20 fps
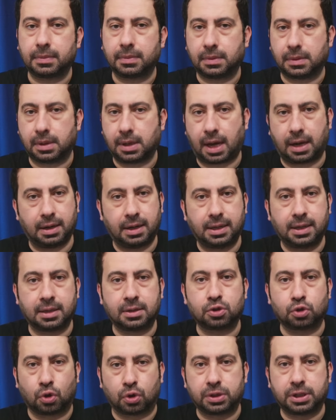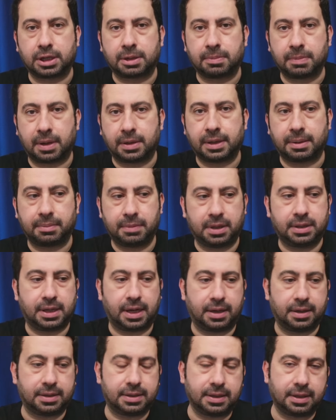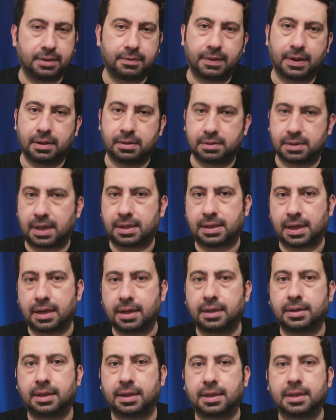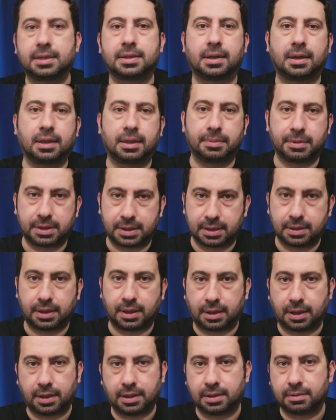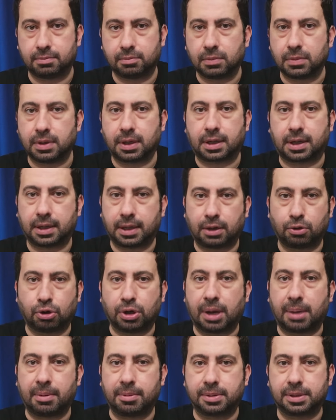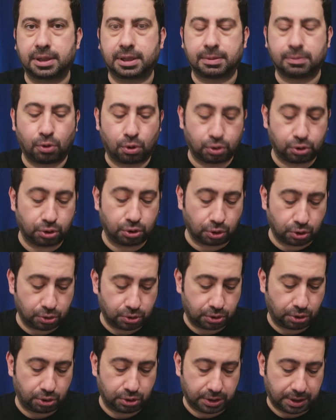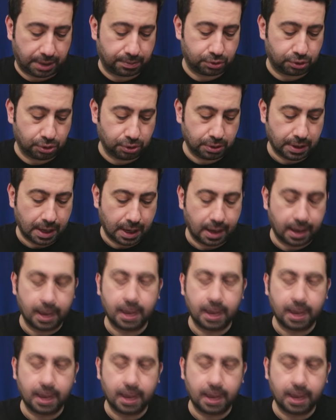yani ligin zor takımlardan bir tanesi ve zaten ligdeki sıralamasında da ne kadar önemli bir takım olduğunu gösteriyor Samsun.